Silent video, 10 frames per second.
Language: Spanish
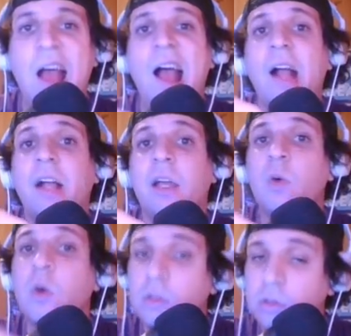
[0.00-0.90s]
a que
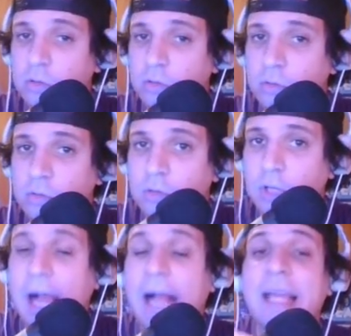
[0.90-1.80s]
vos,
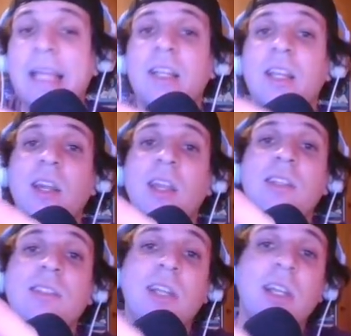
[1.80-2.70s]
a que te
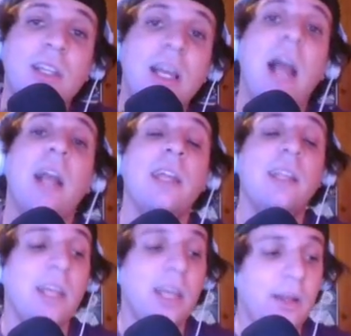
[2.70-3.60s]
reinserte, a que
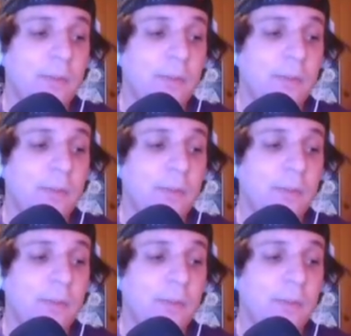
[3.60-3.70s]
te...